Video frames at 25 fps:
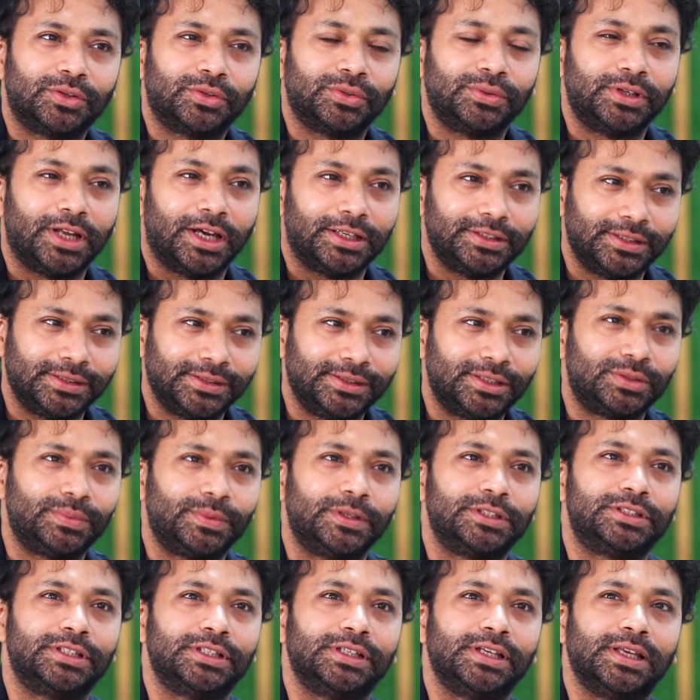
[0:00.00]
నాకు నా దగ్గర
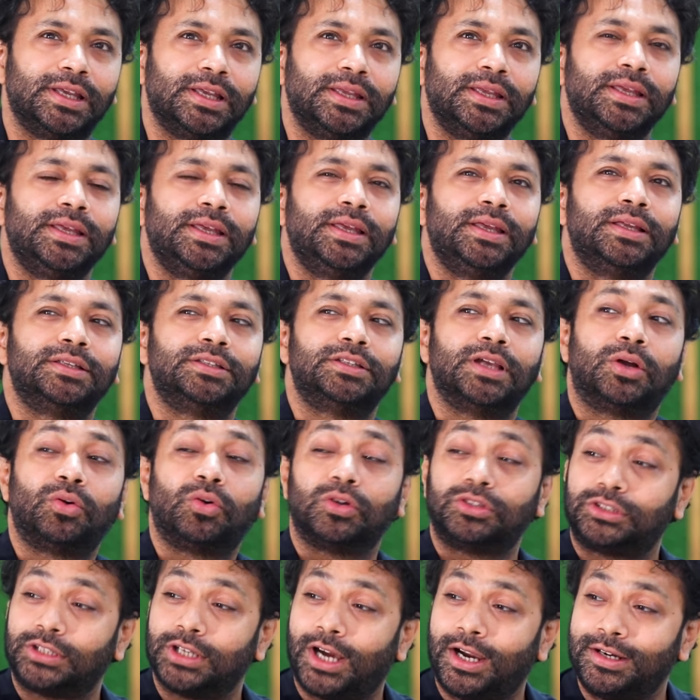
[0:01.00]
వచ్చి
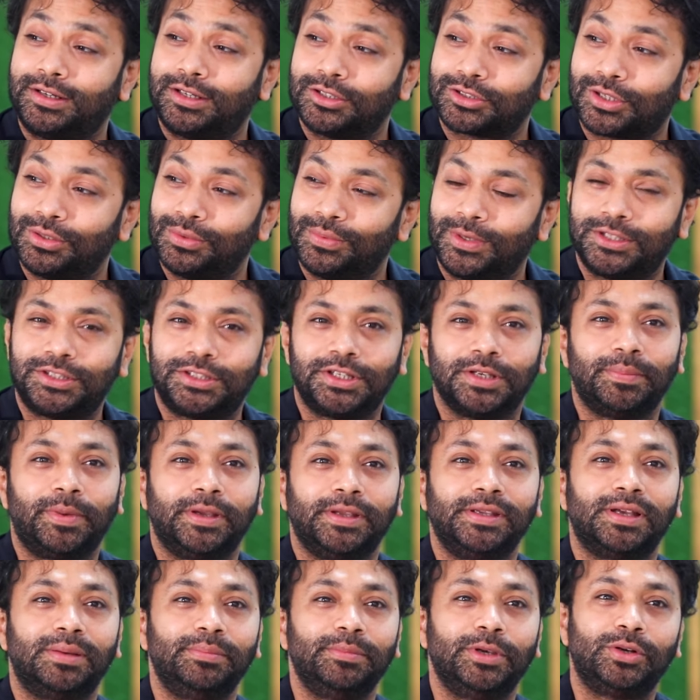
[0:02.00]
కొత్త ఆర్టిస్టులు వచ్చి
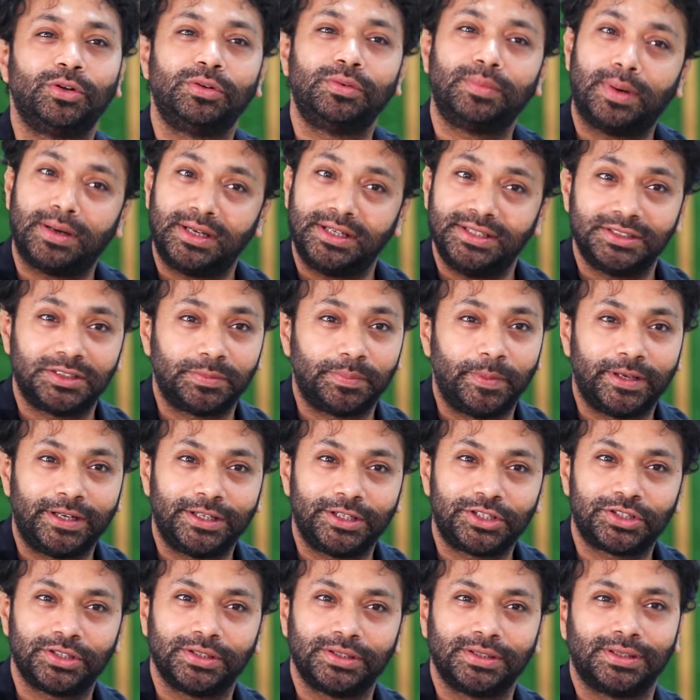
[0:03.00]
భయ్యా మీరు మా
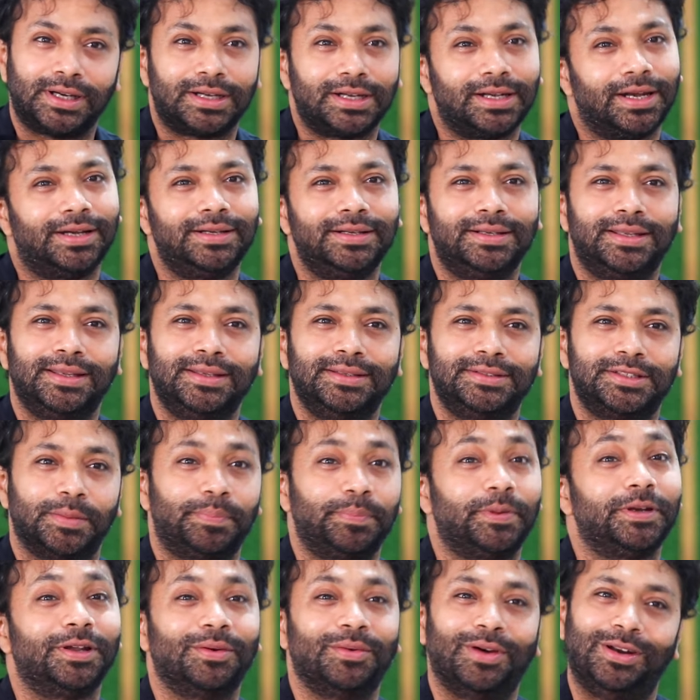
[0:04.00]
ఇన్స్పిరేషన్ అట్లాంటివి
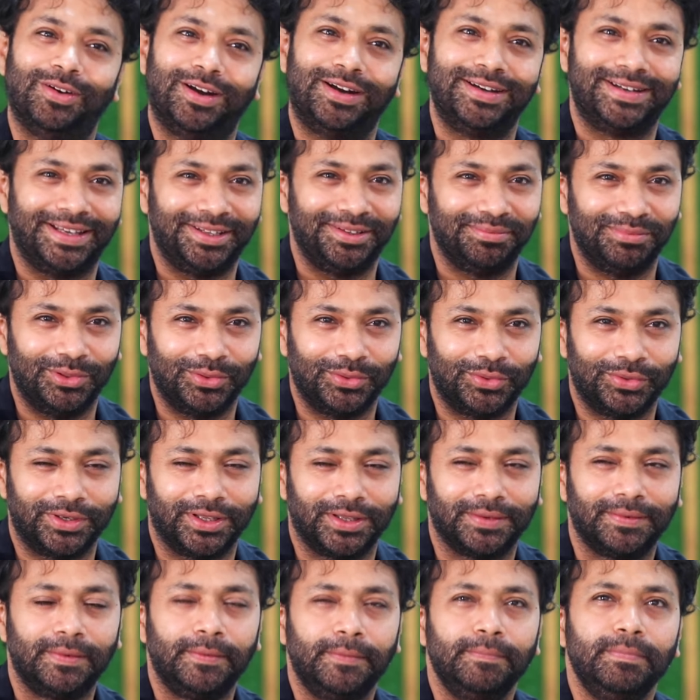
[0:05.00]
చెప్పిన వాళ్ళు ఆ టైంలో
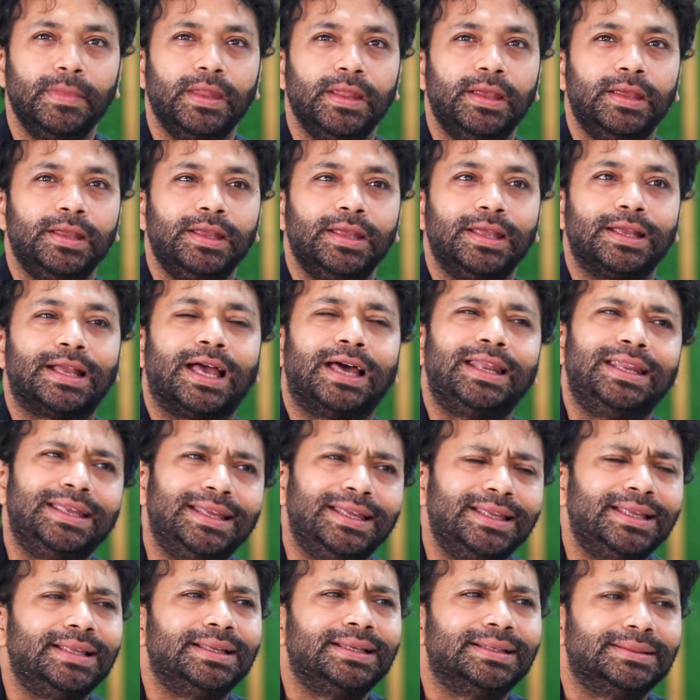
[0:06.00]
కానీ
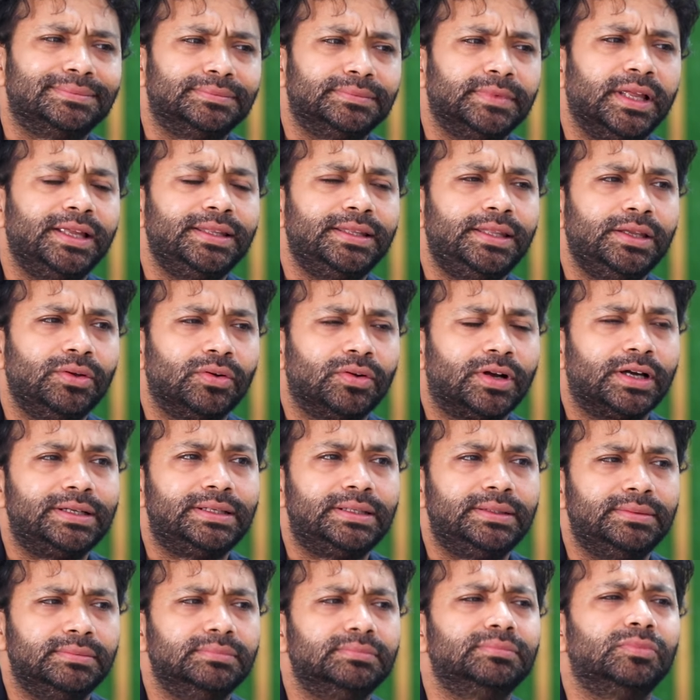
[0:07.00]
ఇది ఒక
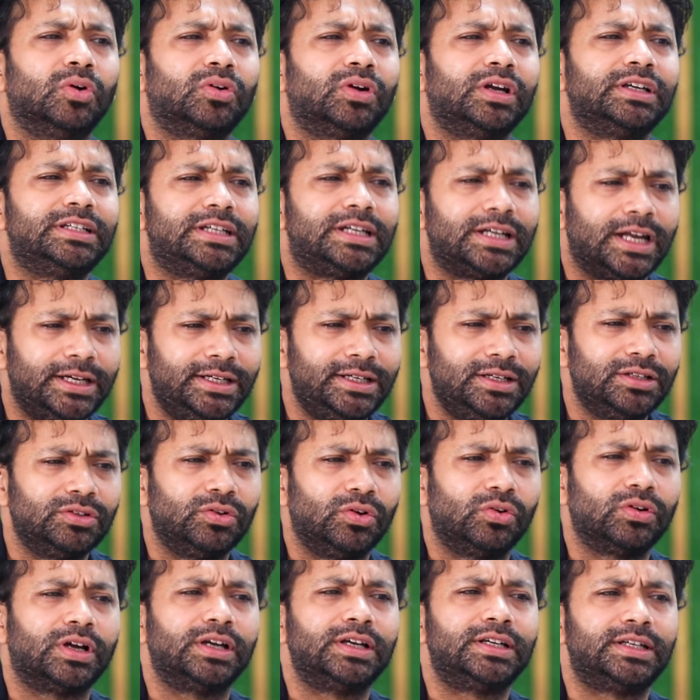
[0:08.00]
ఒక ట్రెండ్
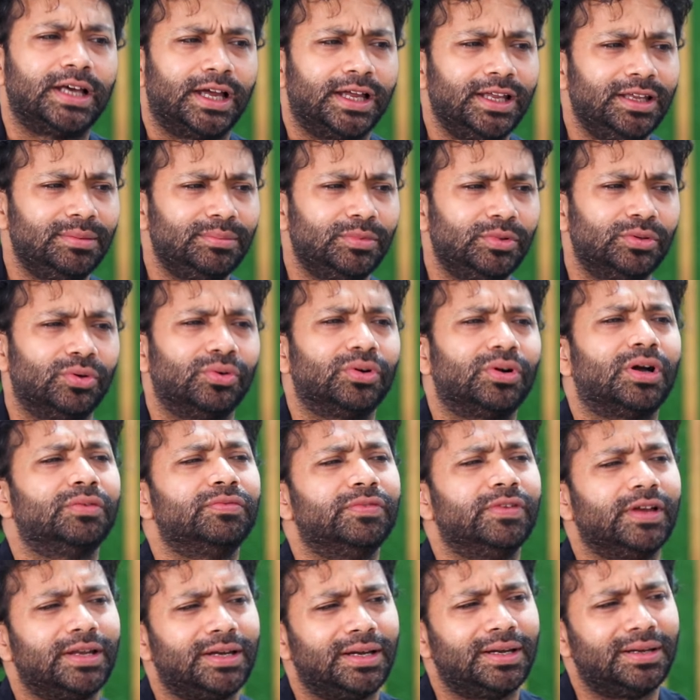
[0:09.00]
ఒక టైం ఒక
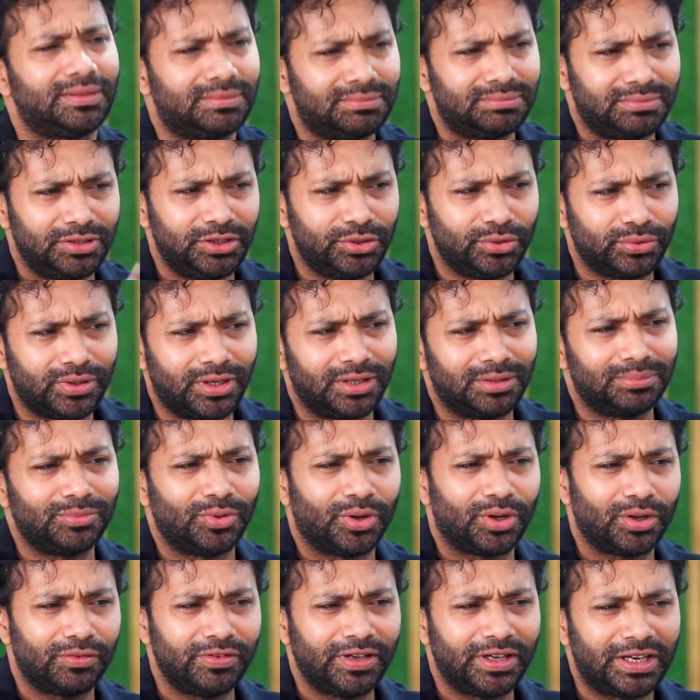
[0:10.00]
వేరే యుగం
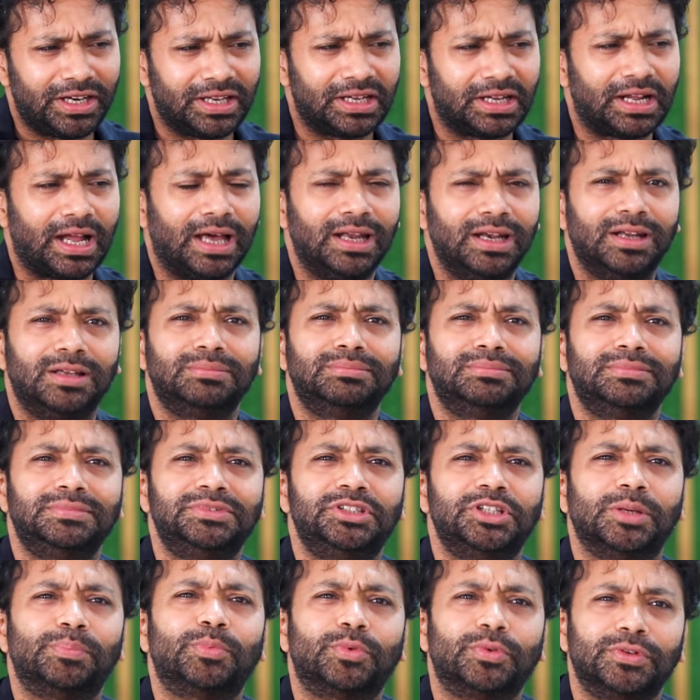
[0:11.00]
ఒక వేరే కాలం
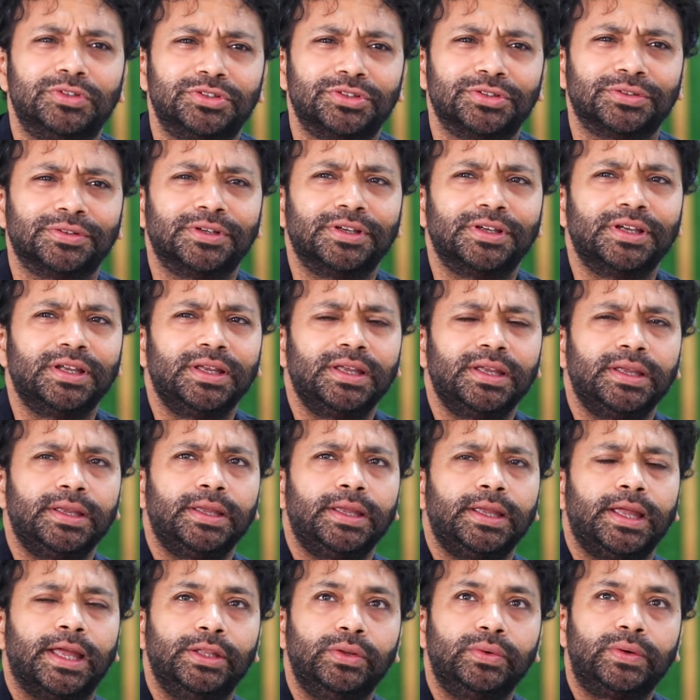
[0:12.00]
చెప్పుకోవచ్చు
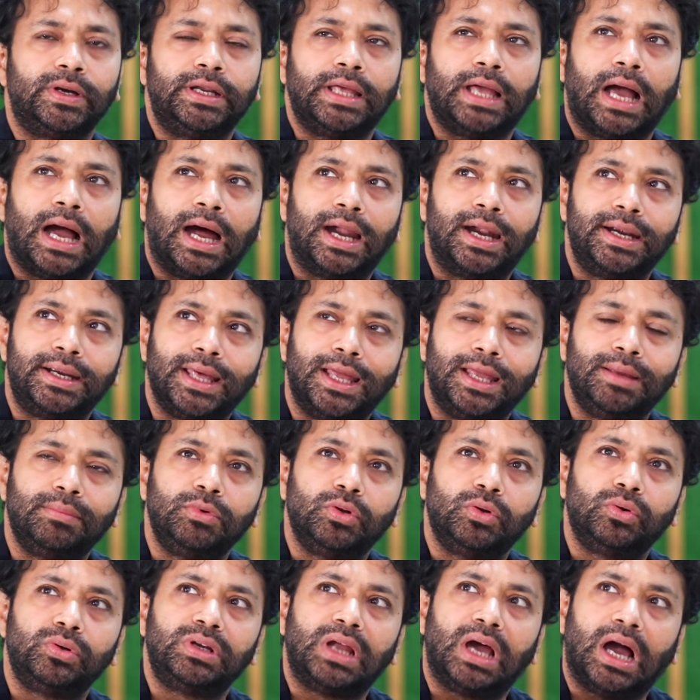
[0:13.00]
ఎందుకంటే ఆ
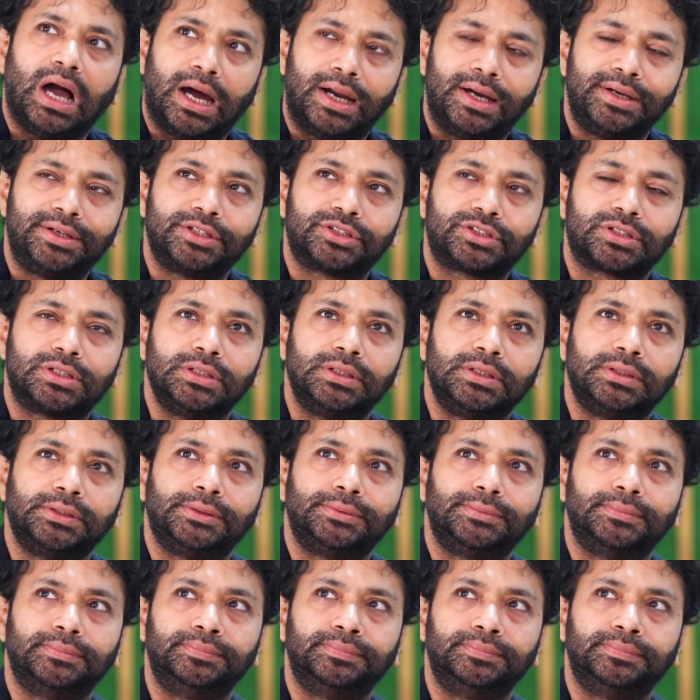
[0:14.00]
టైంలో ఉన్న ఆర్టిస్టులు